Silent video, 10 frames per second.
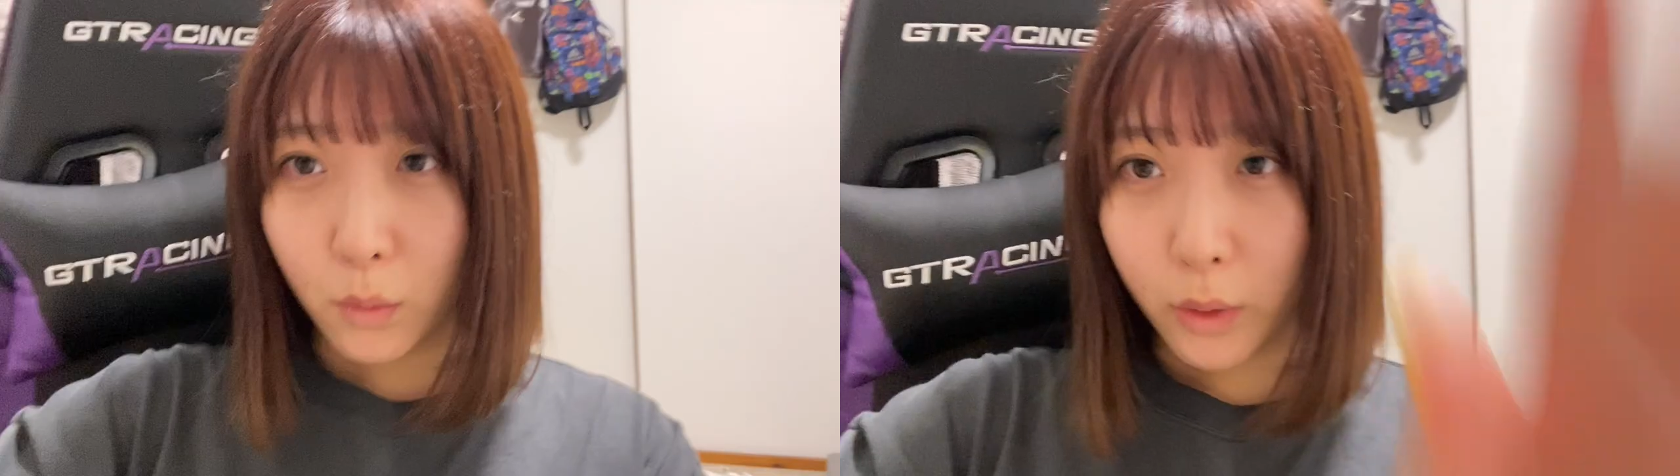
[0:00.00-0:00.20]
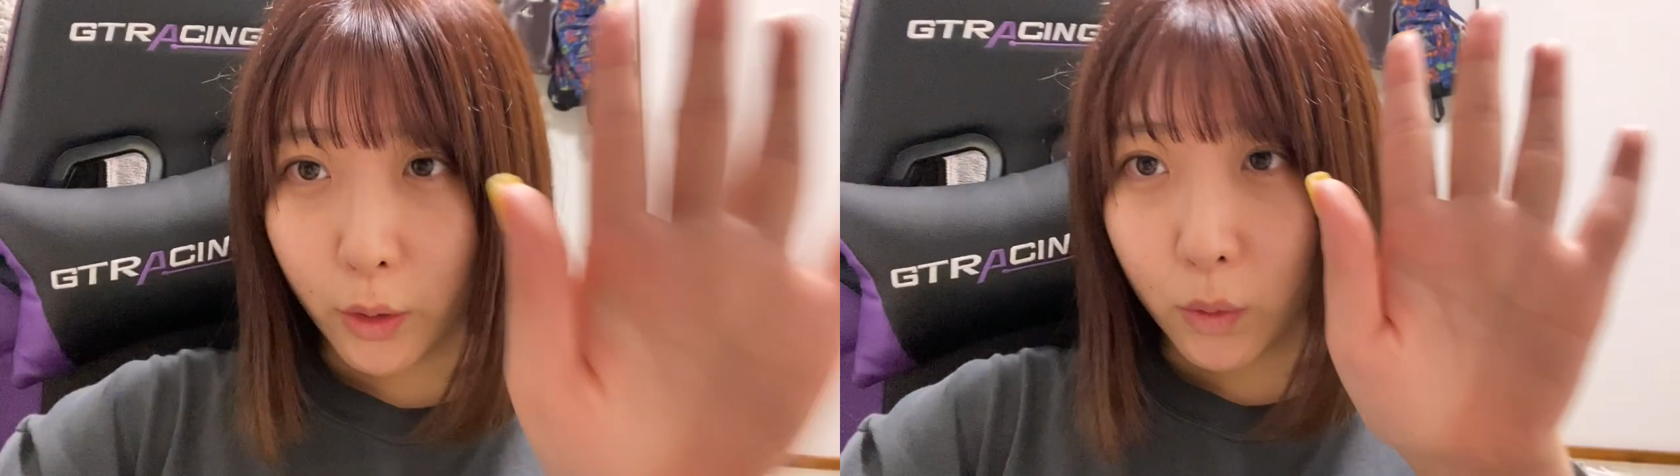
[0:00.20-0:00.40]

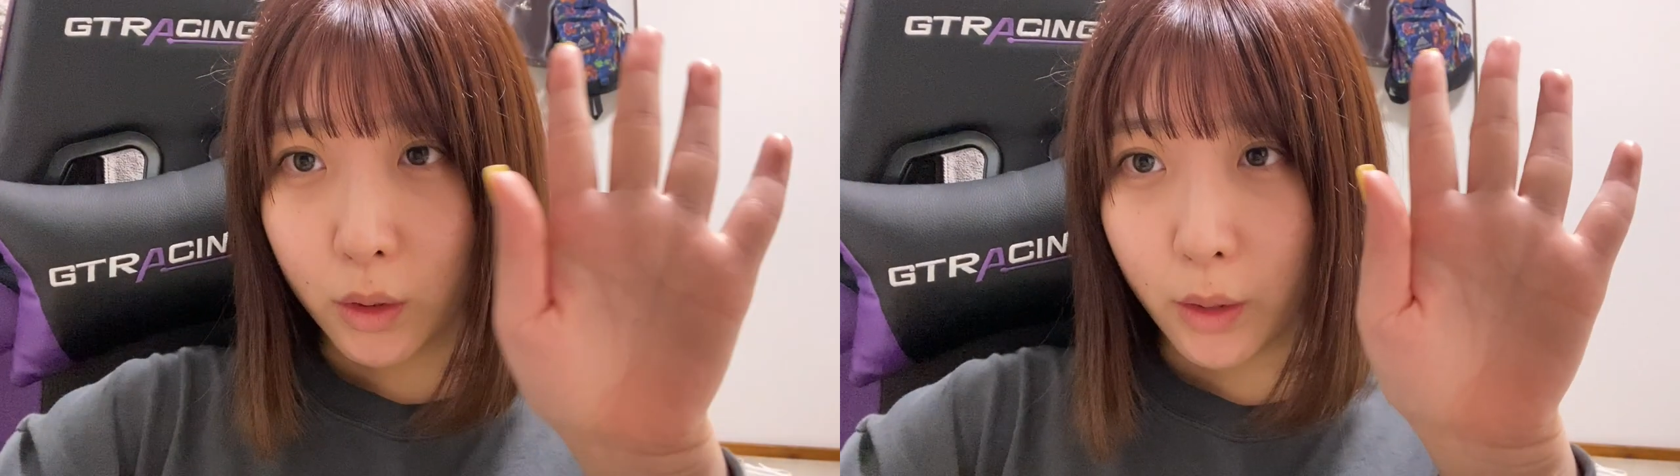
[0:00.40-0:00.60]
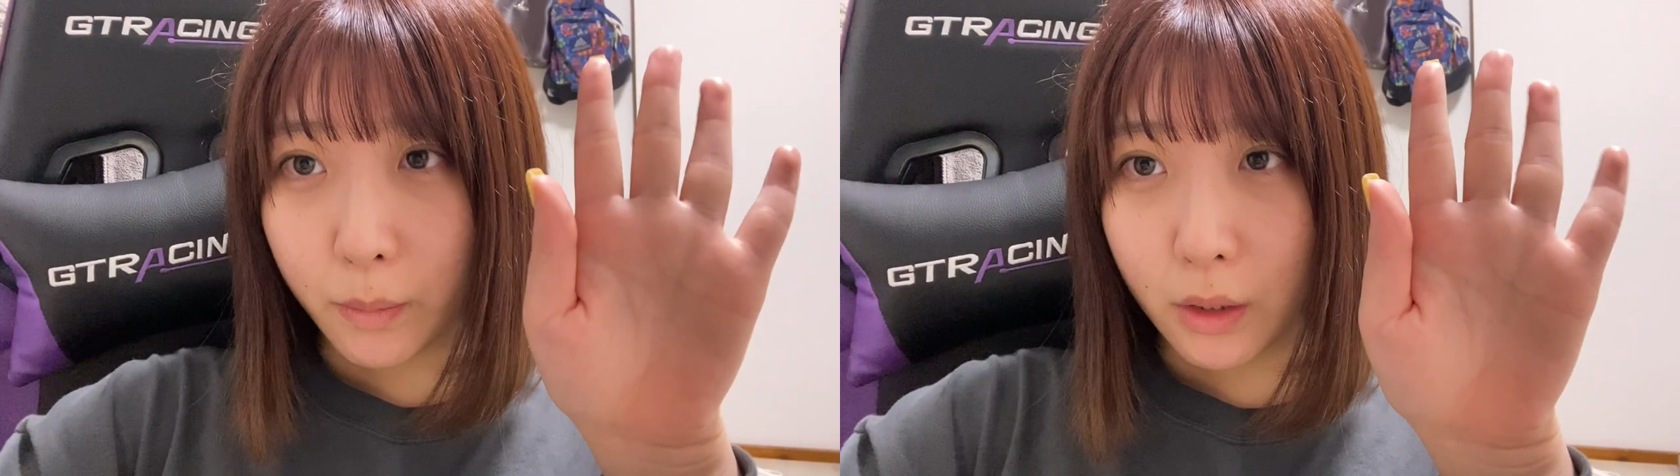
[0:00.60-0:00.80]
おはようご
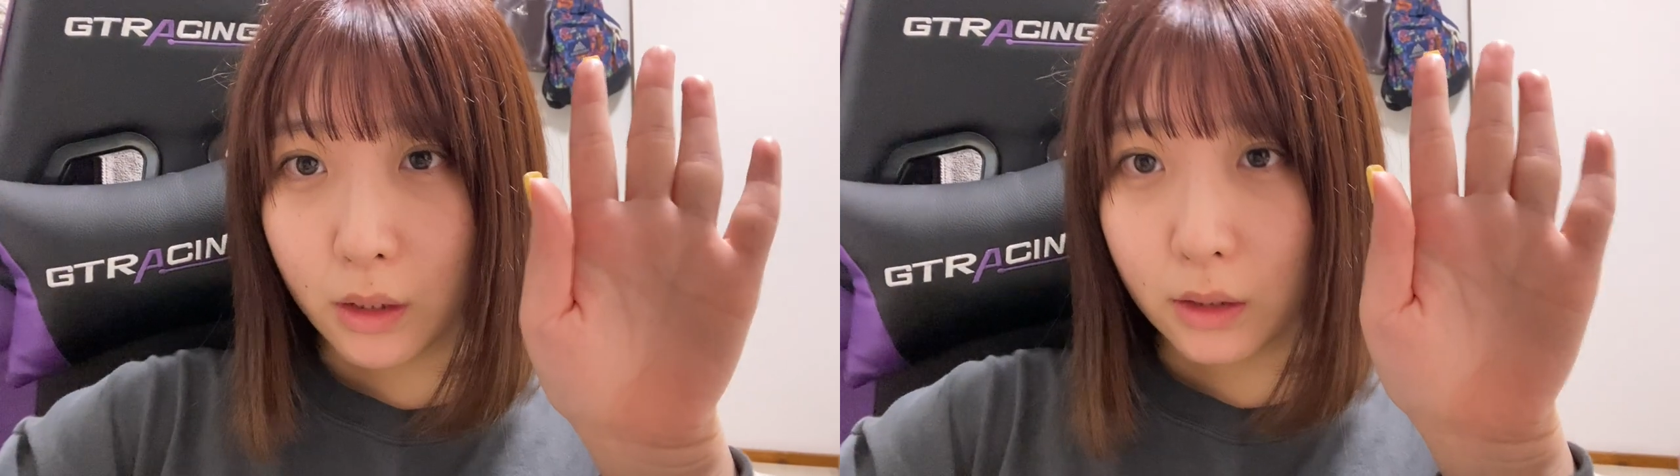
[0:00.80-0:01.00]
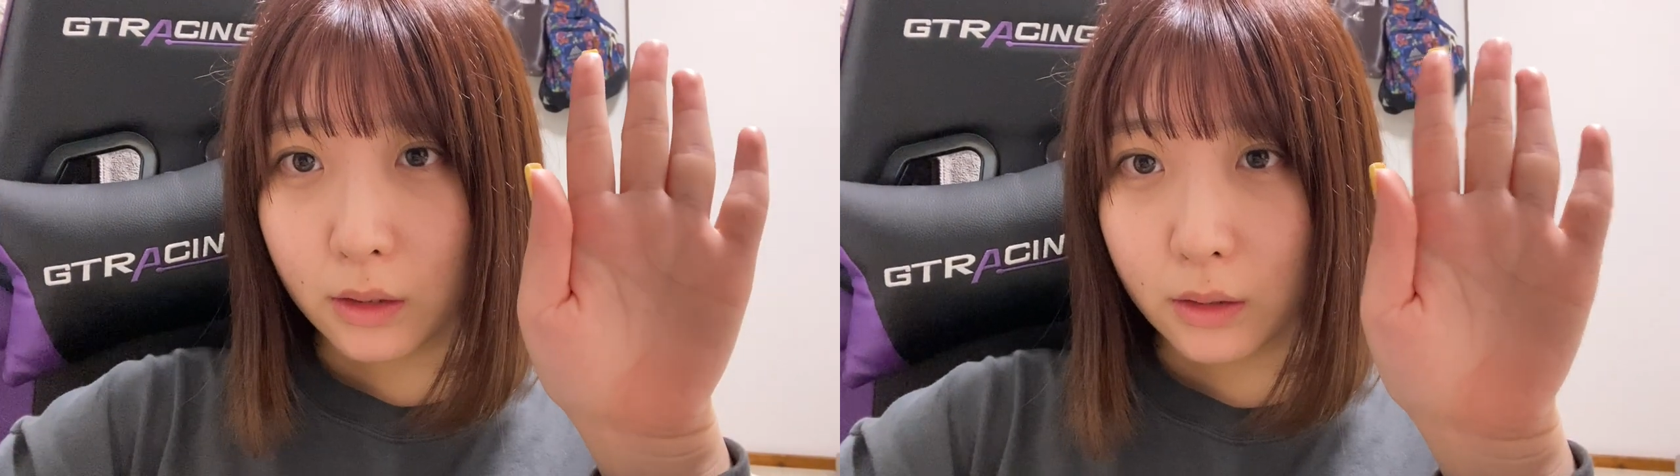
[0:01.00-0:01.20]
ざい
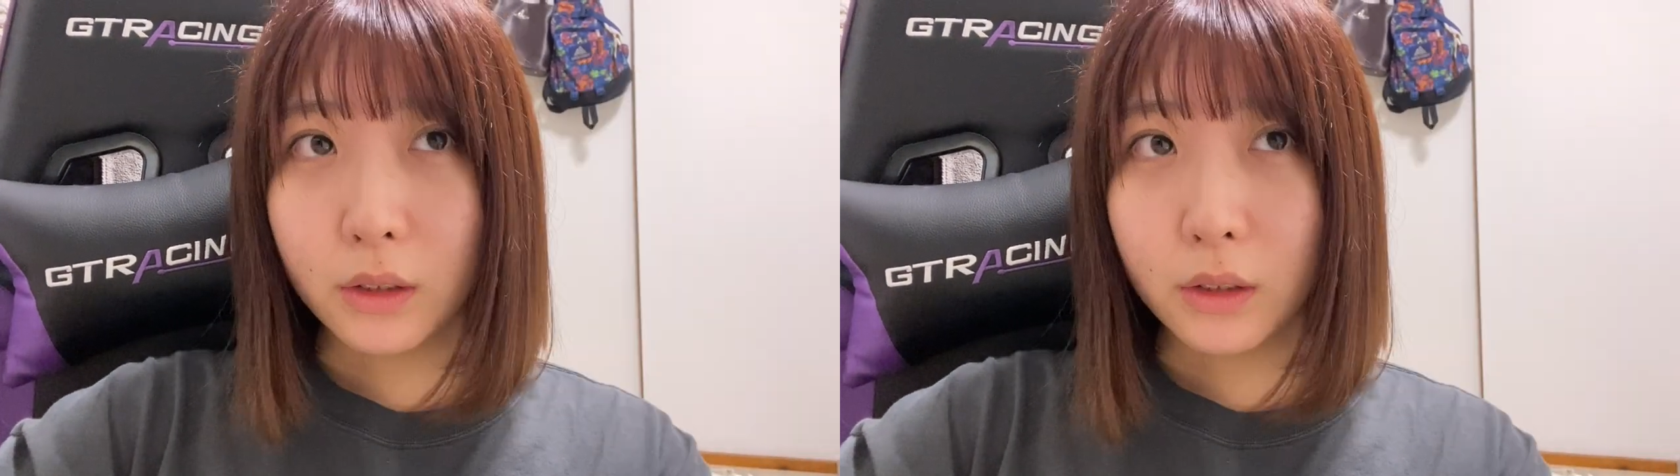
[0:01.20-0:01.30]
ます